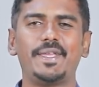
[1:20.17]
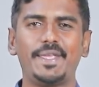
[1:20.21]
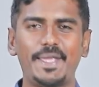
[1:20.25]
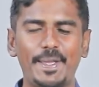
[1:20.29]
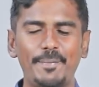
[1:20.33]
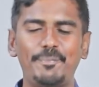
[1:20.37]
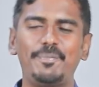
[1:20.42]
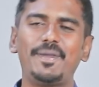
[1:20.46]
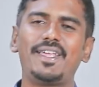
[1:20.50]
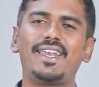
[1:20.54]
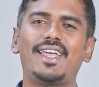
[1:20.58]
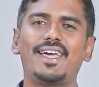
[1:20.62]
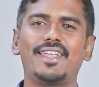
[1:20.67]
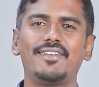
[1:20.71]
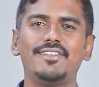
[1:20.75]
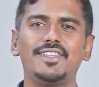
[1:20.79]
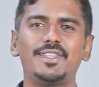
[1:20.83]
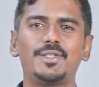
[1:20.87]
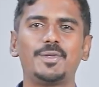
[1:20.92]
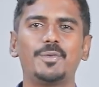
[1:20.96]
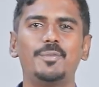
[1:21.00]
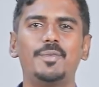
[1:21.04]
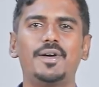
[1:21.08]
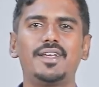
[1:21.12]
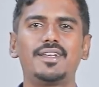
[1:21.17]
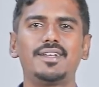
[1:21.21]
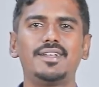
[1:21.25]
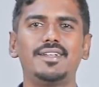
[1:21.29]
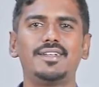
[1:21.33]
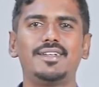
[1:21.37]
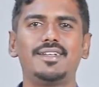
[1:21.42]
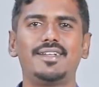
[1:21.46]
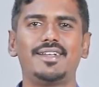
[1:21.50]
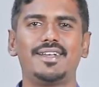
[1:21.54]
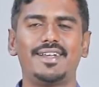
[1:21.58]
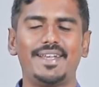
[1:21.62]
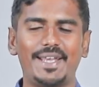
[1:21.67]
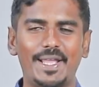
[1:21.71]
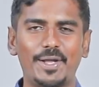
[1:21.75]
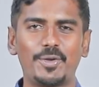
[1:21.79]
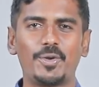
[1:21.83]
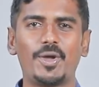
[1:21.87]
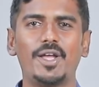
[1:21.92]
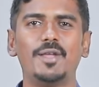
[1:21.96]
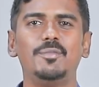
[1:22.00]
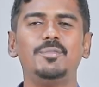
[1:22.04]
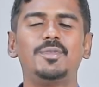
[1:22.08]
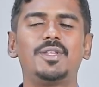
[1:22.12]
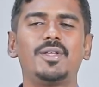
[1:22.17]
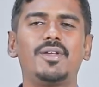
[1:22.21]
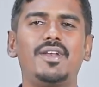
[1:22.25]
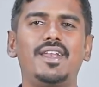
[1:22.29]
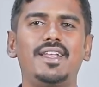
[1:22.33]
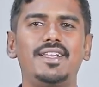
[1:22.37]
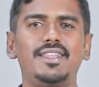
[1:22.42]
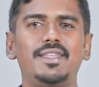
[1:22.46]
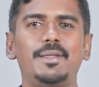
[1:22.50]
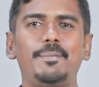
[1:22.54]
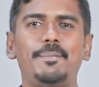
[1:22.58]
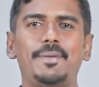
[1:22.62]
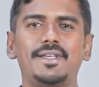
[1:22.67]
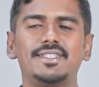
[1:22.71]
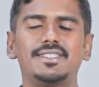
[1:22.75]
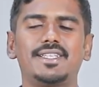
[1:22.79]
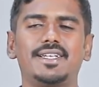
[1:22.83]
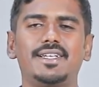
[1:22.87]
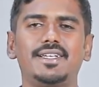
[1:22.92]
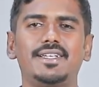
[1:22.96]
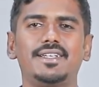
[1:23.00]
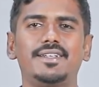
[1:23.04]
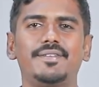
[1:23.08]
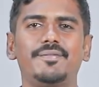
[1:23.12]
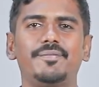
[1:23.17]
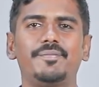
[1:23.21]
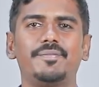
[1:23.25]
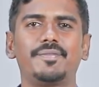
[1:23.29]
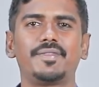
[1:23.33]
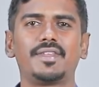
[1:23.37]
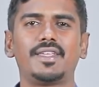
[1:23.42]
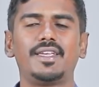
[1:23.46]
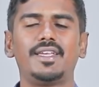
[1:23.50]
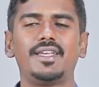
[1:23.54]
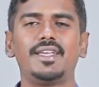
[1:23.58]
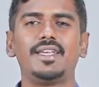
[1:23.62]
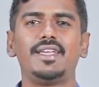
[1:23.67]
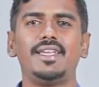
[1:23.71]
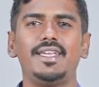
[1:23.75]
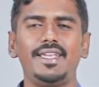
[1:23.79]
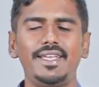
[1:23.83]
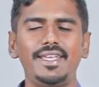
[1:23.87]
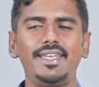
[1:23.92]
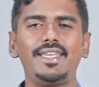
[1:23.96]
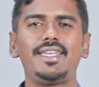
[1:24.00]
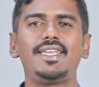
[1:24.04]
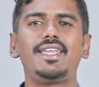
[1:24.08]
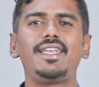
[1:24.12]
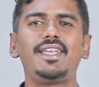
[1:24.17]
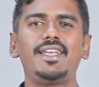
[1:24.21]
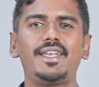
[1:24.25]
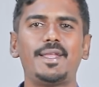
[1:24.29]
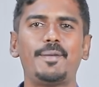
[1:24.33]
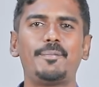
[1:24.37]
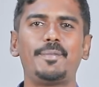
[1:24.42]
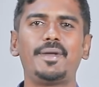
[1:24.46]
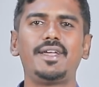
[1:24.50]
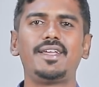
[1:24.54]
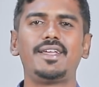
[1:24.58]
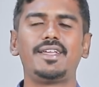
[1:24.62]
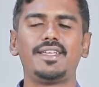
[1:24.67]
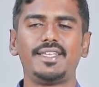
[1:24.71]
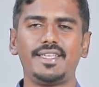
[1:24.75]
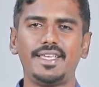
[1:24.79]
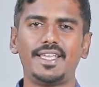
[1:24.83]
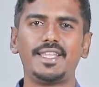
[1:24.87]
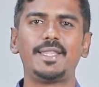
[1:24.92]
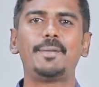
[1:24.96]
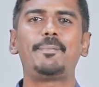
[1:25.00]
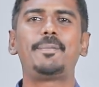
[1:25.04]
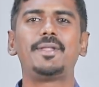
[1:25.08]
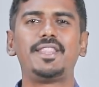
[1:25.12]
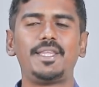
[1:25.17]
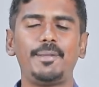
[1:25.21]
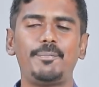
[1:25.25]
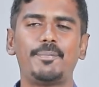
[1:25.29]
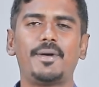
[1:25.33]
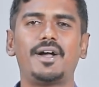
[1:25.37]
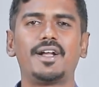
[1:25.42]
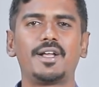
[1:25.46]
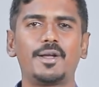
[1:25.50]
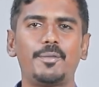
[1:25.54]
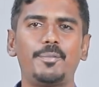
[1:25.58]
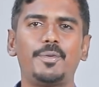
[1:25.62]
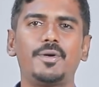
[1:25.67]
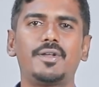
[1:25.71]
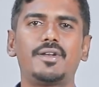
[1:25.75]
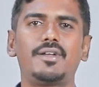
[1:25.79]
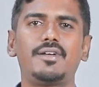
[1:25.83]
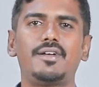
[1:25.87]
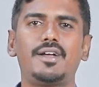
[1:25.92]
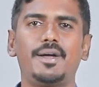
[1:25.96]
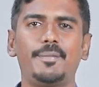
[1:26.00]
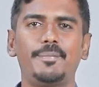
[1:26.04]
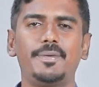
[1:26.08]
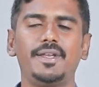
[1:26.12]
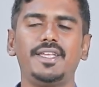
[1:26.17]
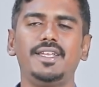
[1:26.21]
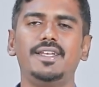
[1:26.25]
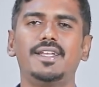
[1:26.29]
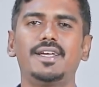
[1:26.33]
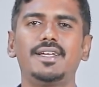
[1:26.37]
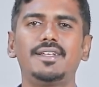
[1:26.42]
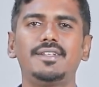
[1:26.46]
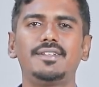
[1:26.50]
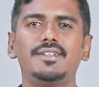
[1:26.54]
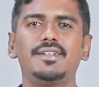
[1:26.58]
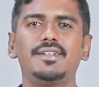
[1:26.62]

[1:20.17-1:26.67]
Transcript: என் பேர் அரவிந்த்குமார் நான் கோயம்புத்தூர்லேருந்து பேசுகிறேங்க இன்றைக்கி நம்ம எதை பற்றி பார்க்க போகிறோம் அப்படின்னா